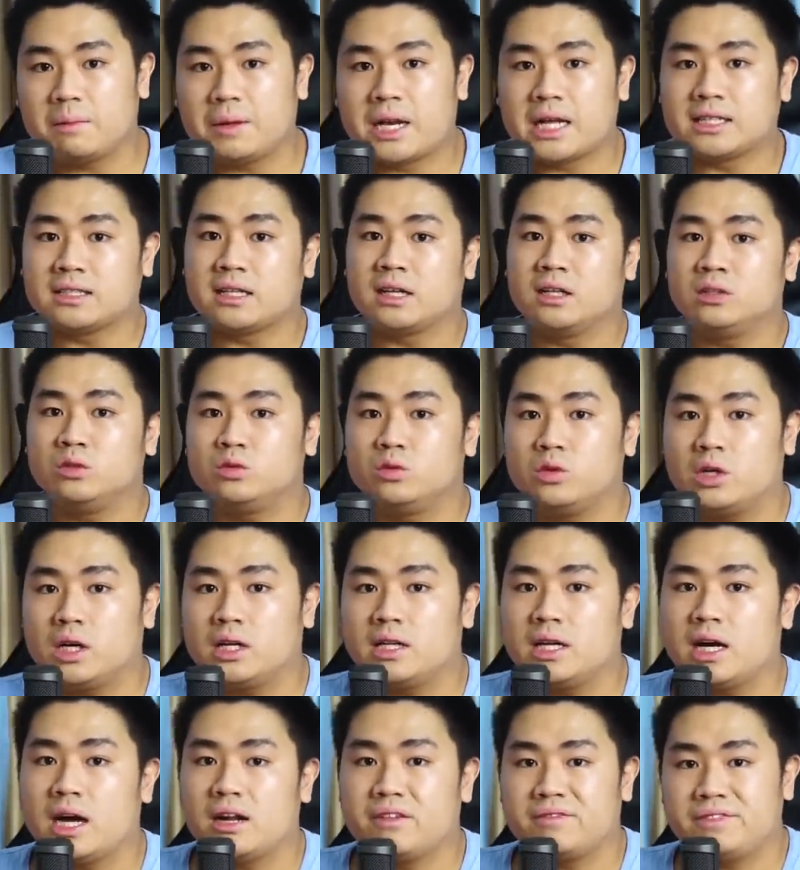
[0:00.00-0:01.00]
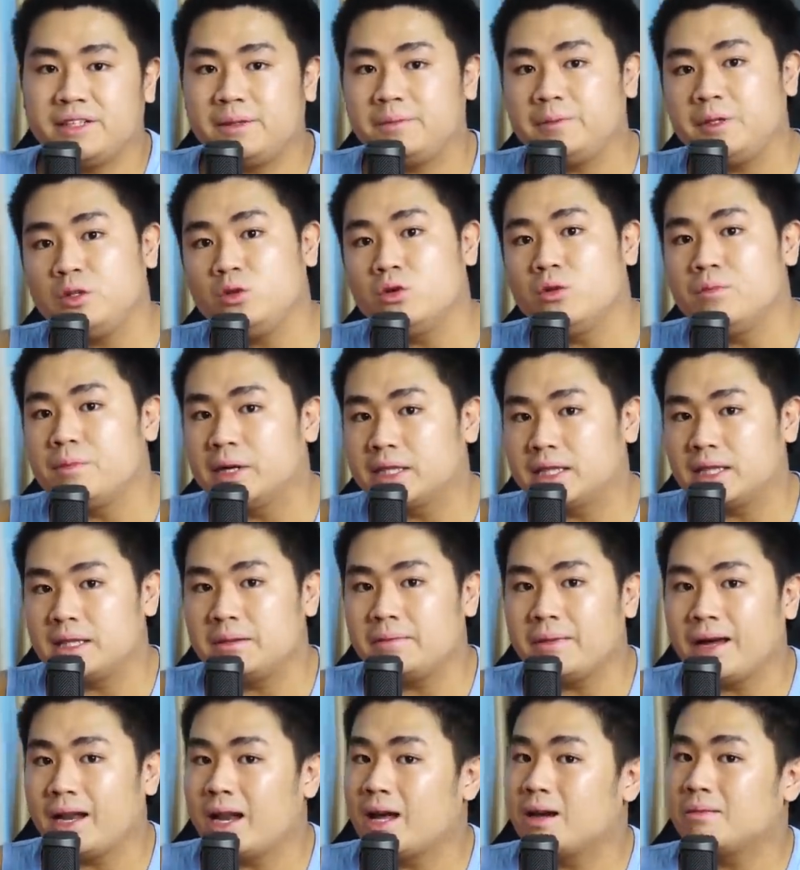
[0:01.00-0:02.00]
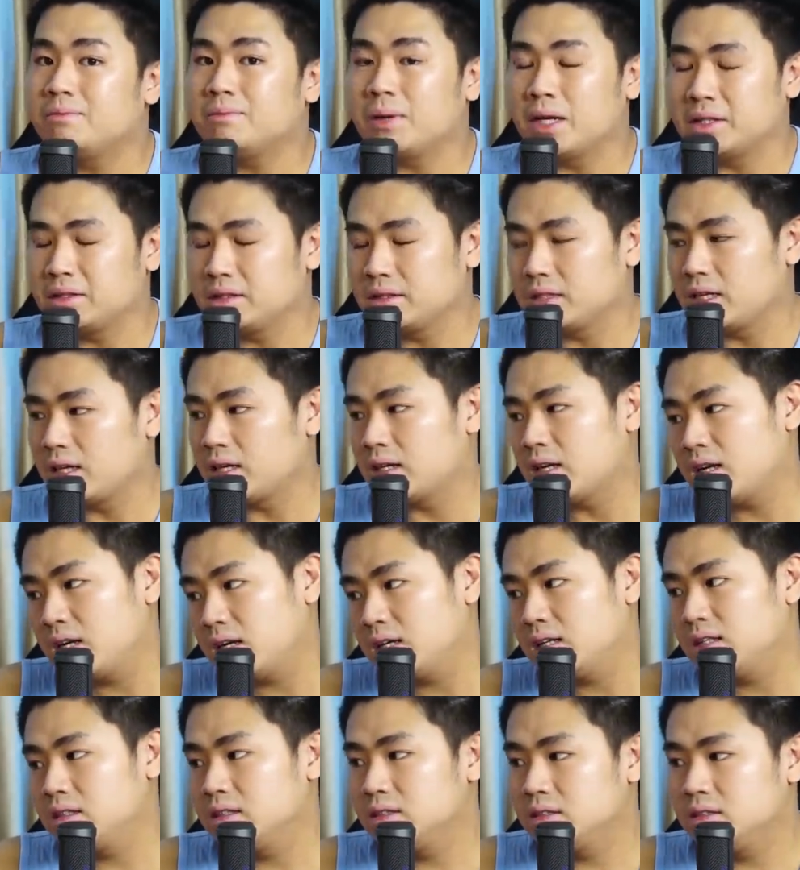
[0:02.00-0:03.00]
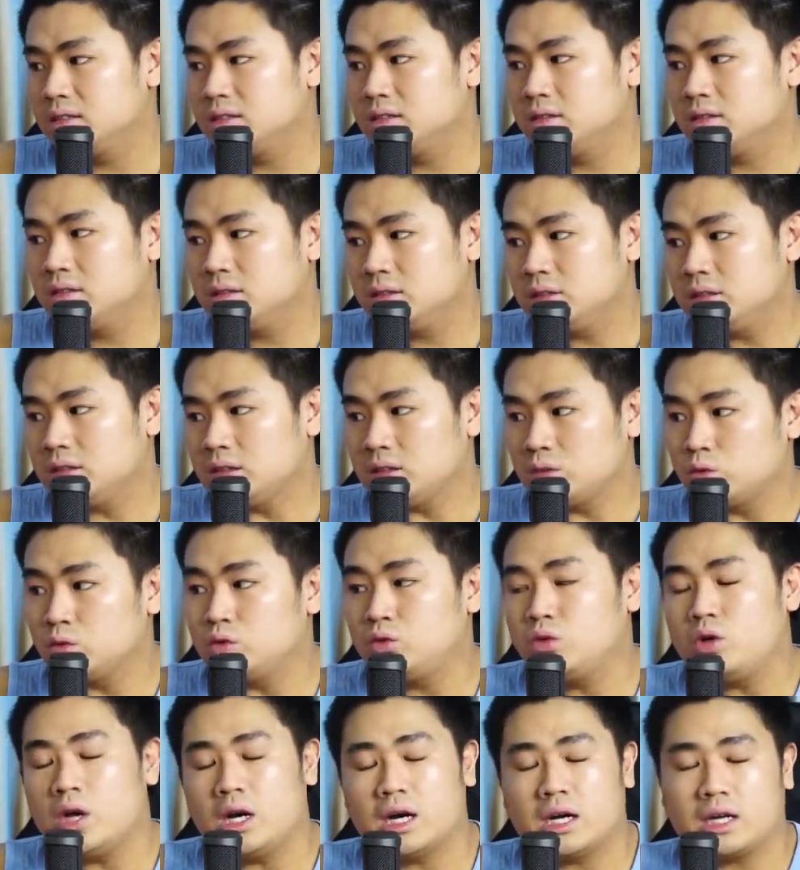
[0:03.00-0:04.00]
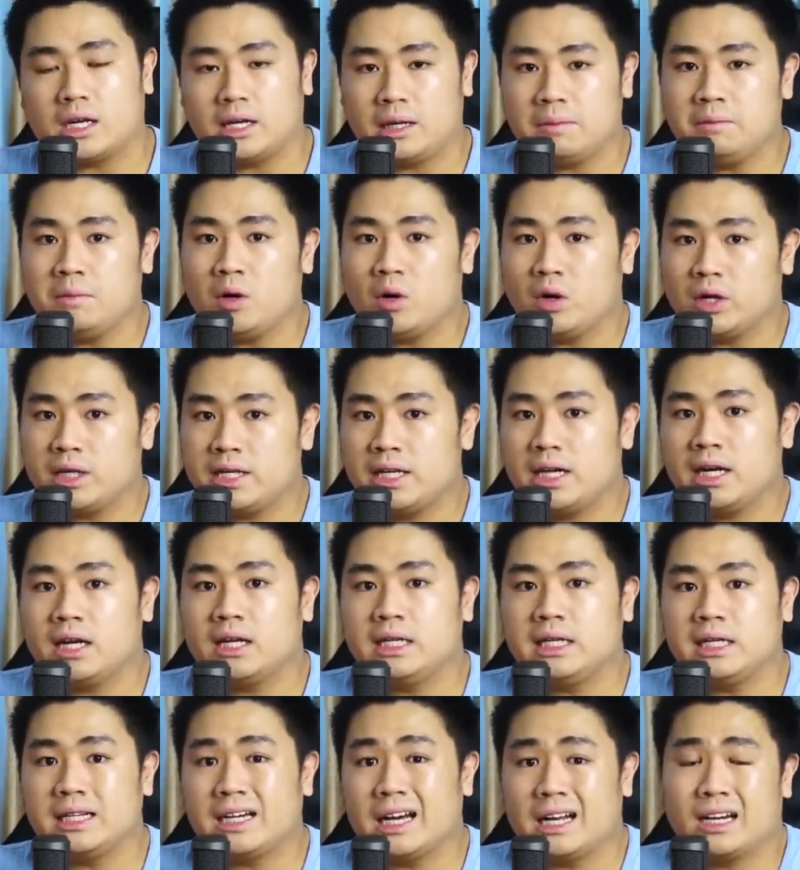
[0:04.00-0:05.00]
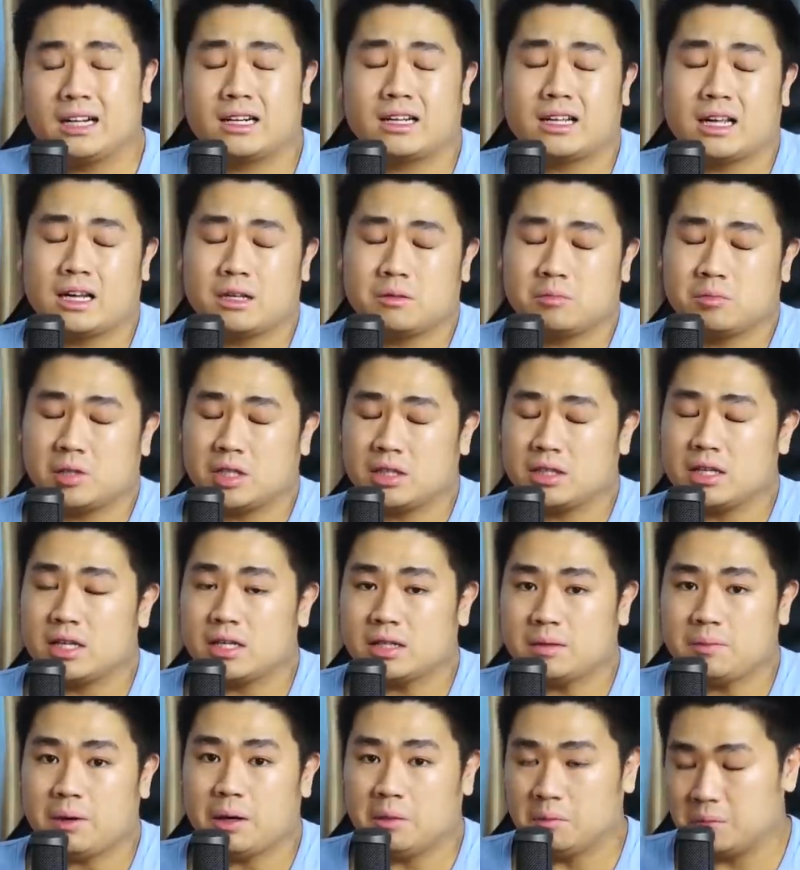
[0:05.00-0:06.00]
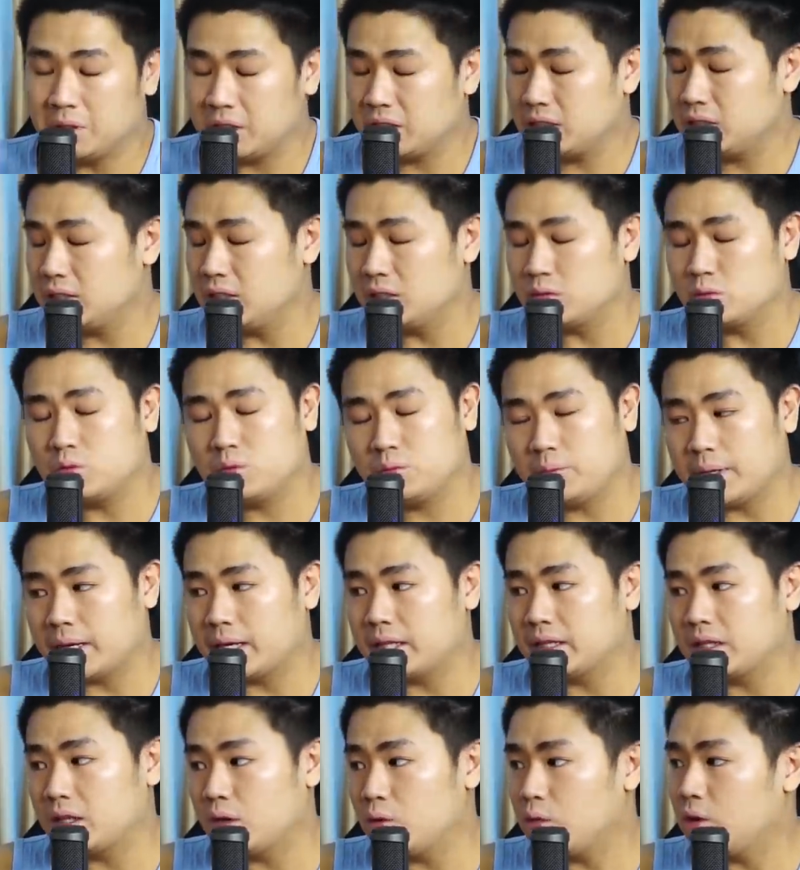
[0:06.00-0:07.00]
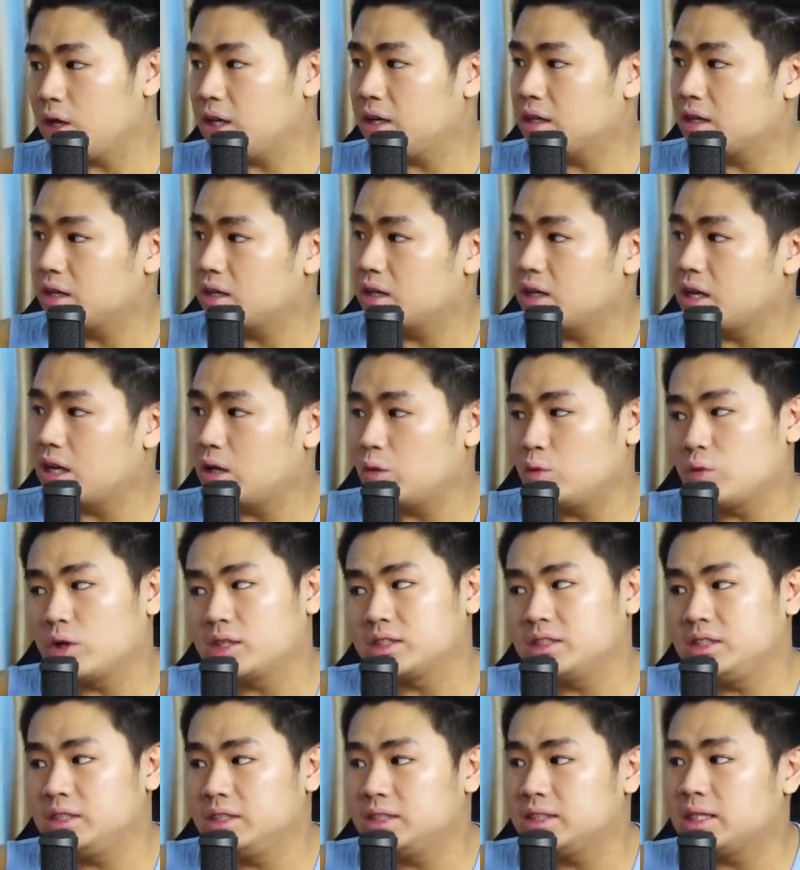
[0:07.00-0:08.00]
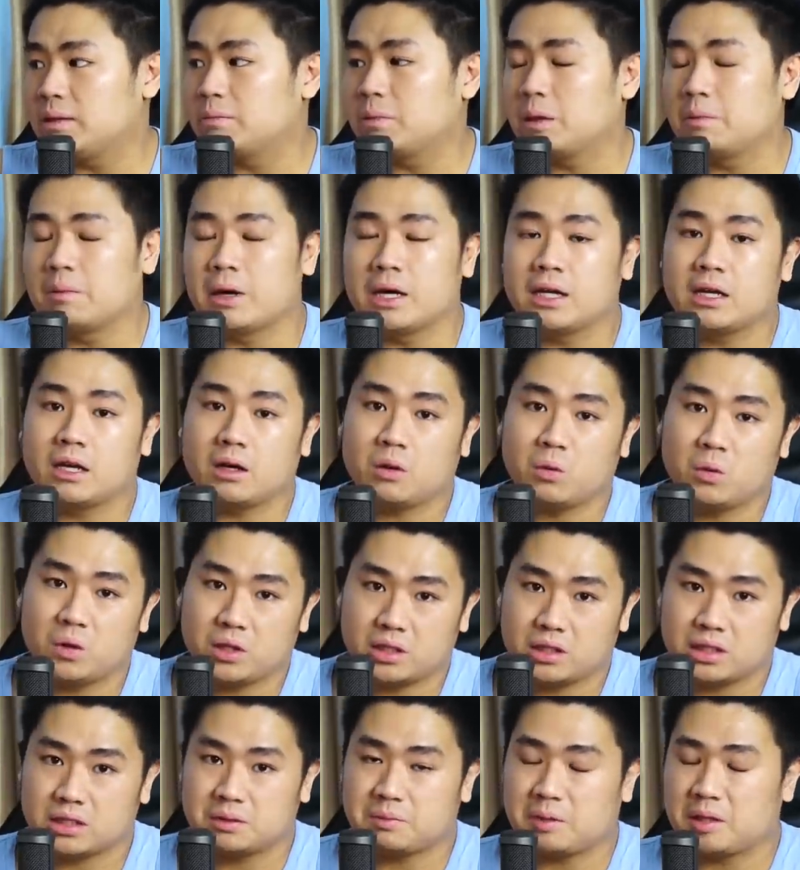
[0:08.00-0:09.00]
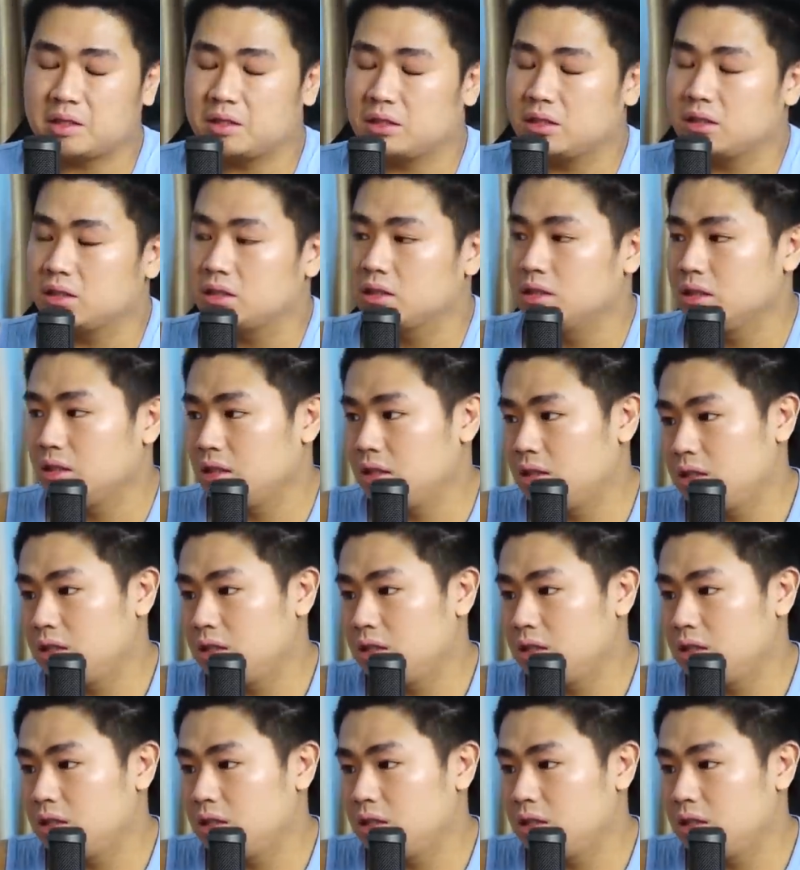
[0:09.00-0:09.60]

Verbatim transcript: gue jadi penasaran juga dengan VP2458 karena itu juga ngeklaim bahwa dia di color calibrate dari pabrik dan gue pengen tahu color akurasinya sampai mana kualitas panelnya.